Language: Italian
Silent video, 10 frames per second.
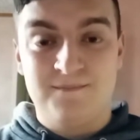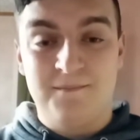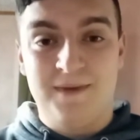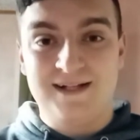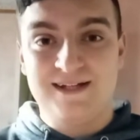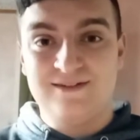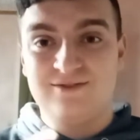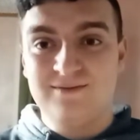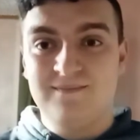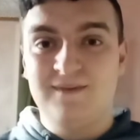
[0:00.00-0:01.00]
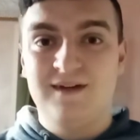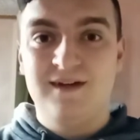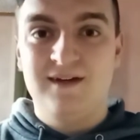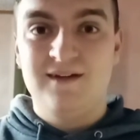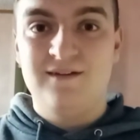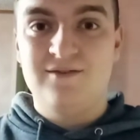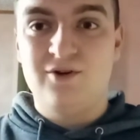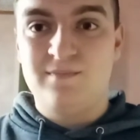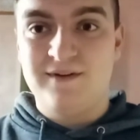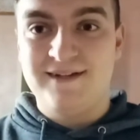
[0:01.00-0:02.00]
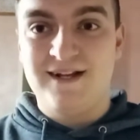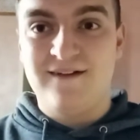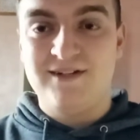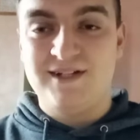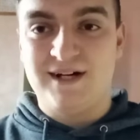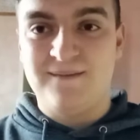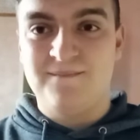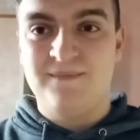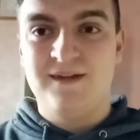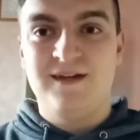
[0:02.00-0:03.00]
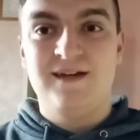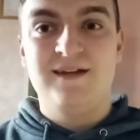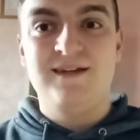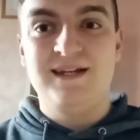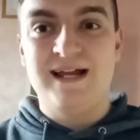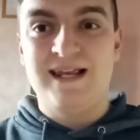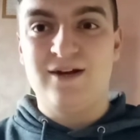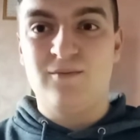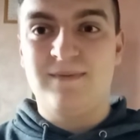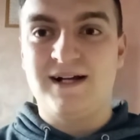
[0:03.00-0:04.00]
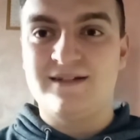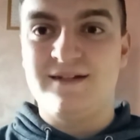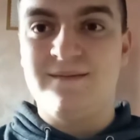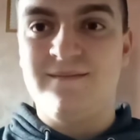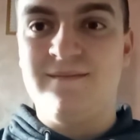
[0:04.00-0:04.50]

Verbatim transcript: Ma adesso scoprirete la verità di Lella Lombardi.